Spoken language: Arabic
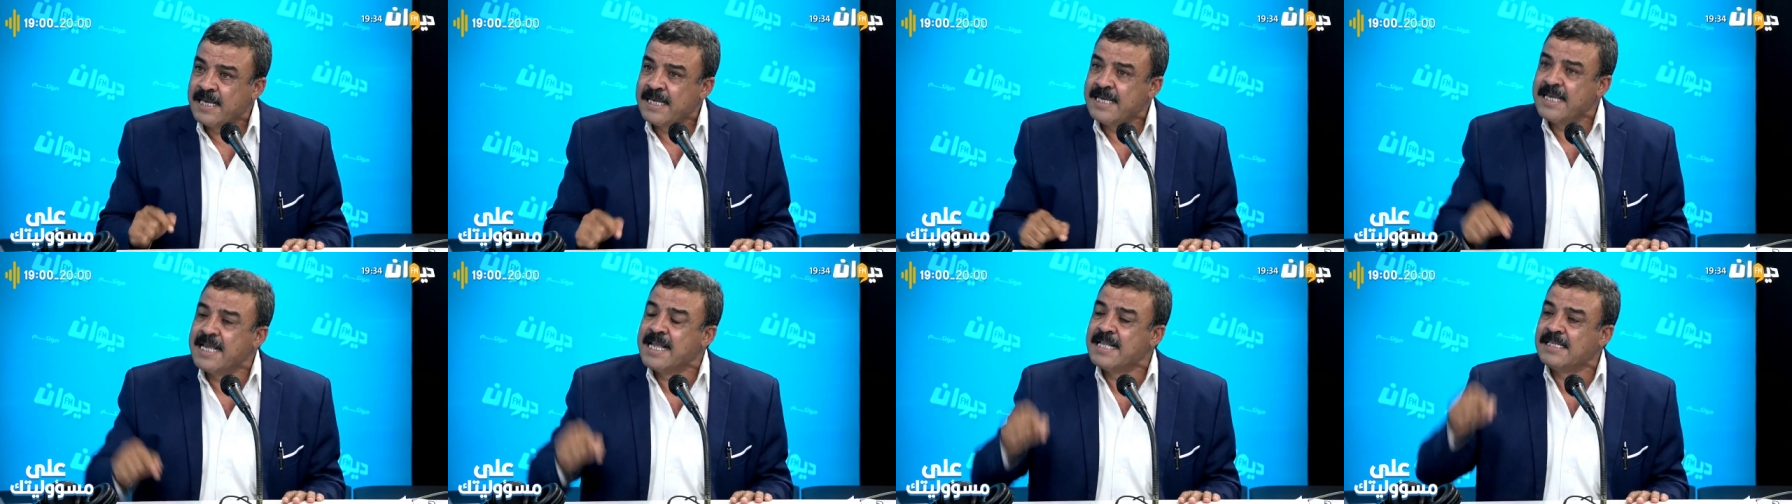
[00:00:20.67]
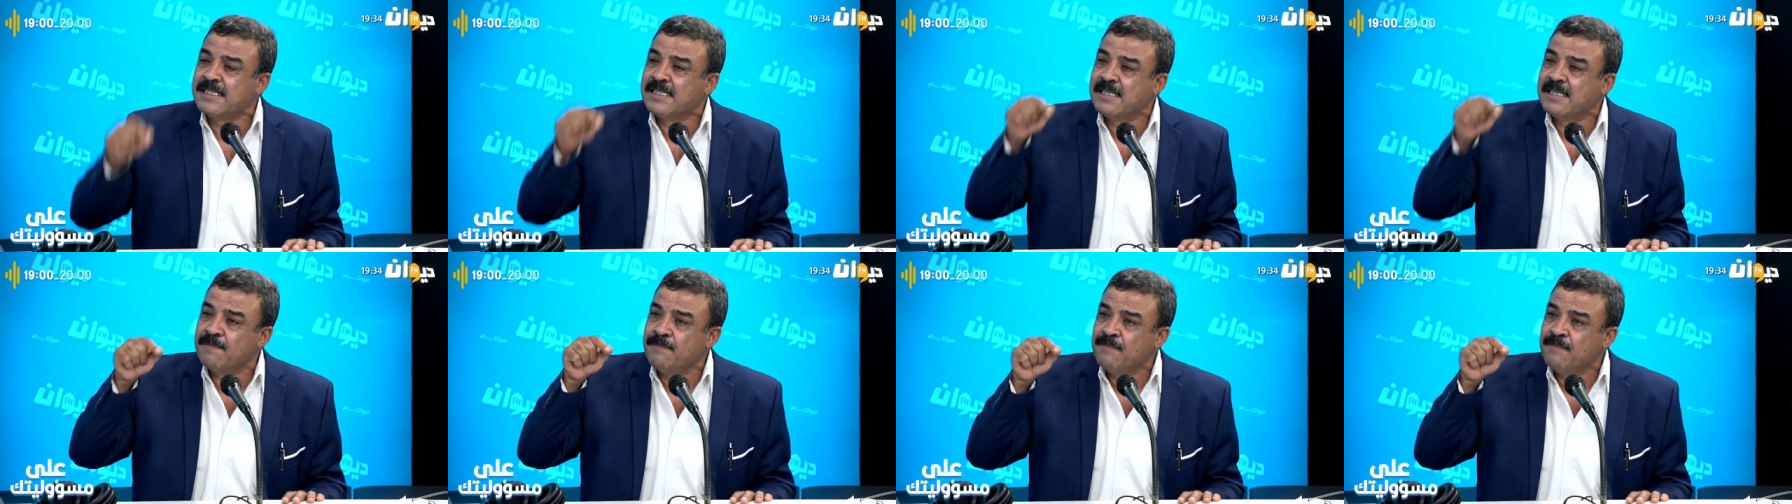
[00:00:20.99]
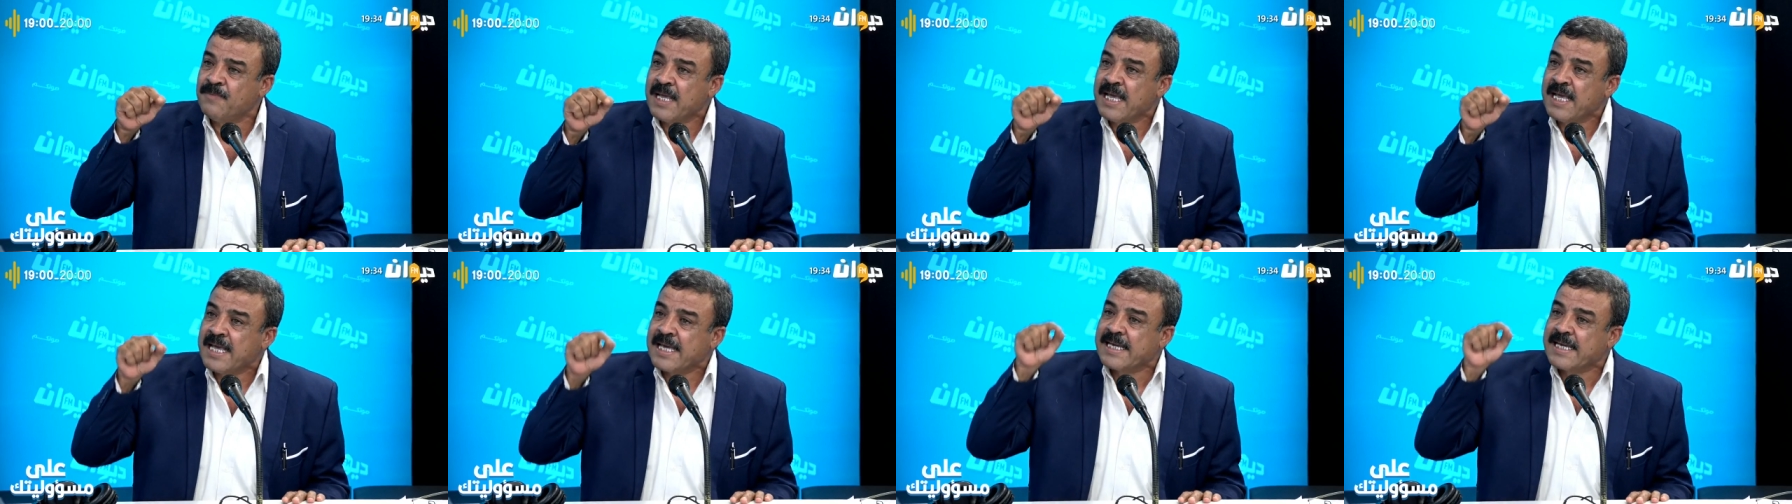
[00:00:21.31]
يلزم
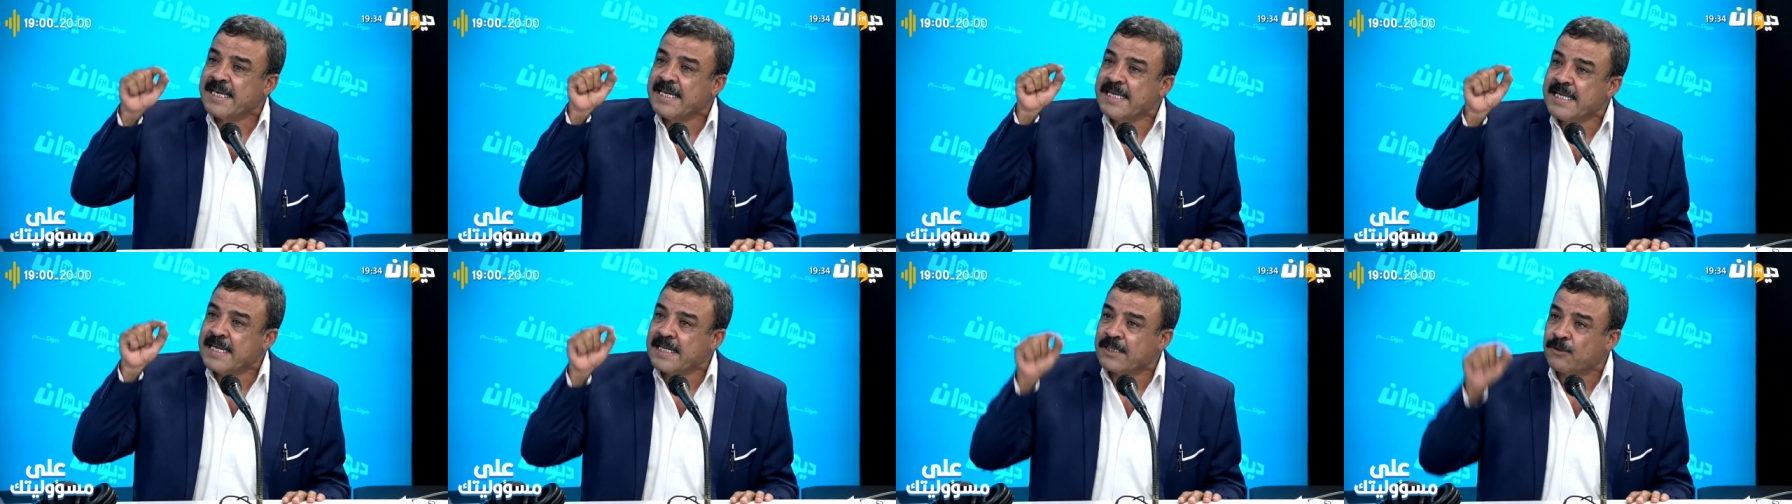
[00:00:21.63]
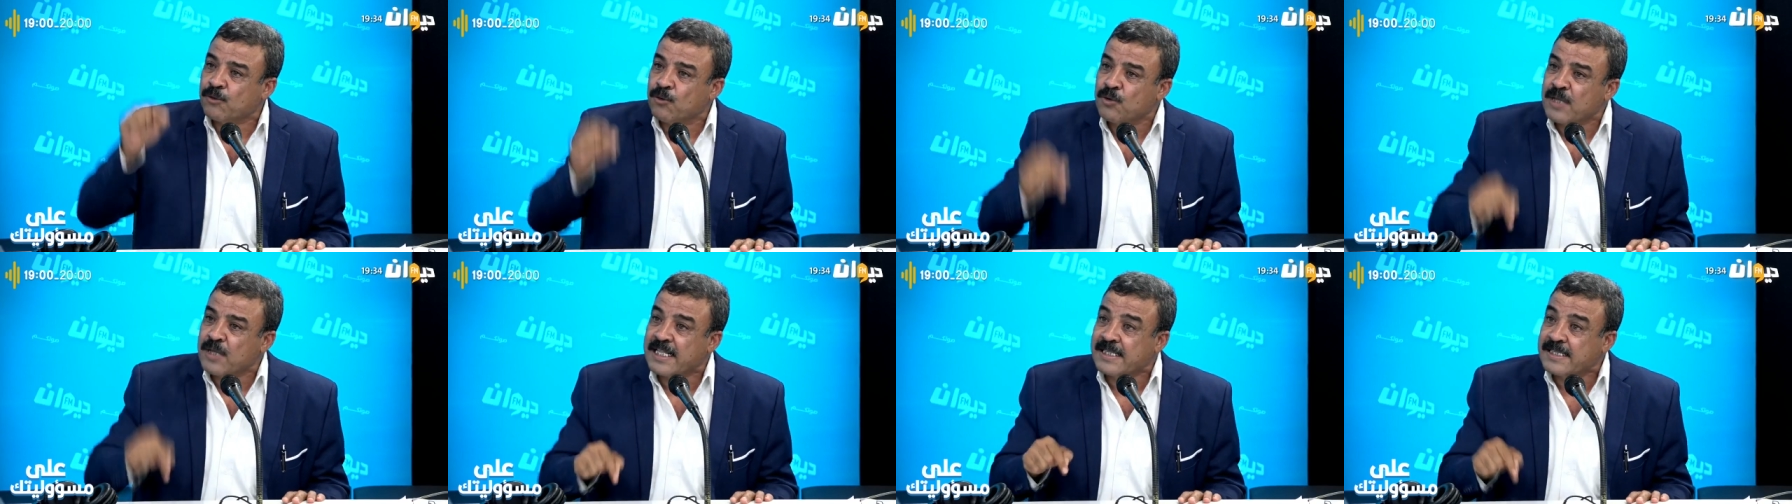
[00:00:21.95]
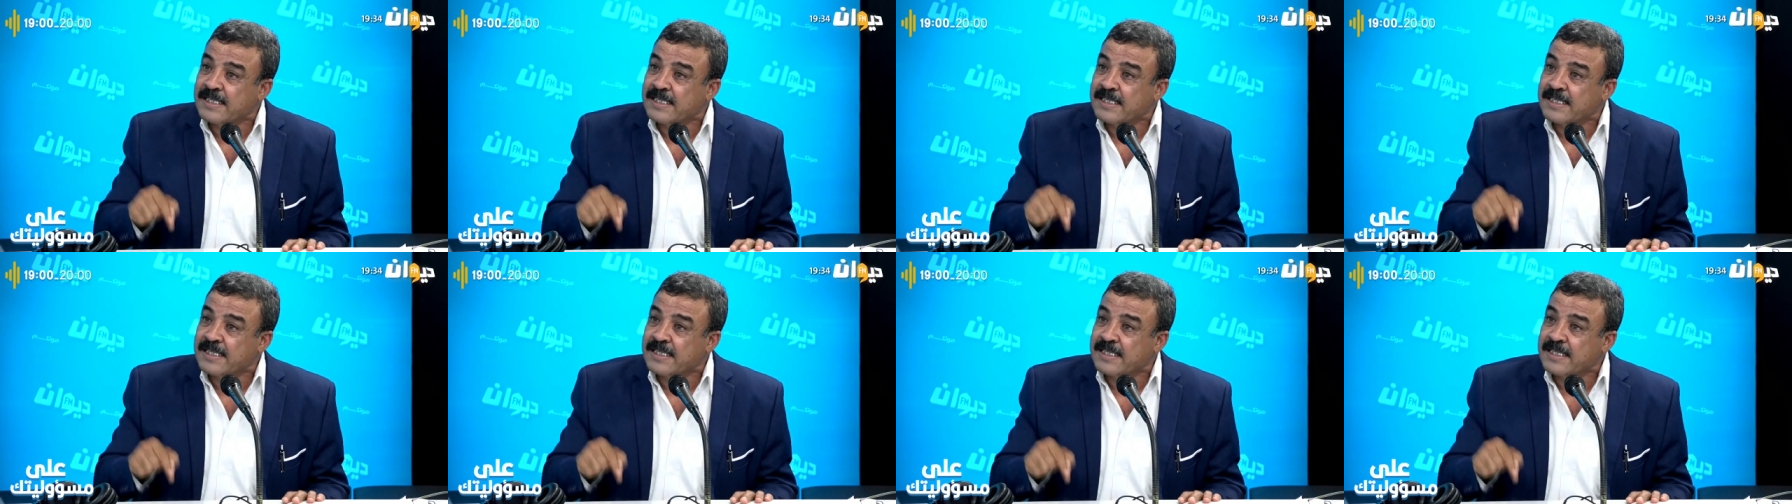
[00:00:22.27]
خيره قضاة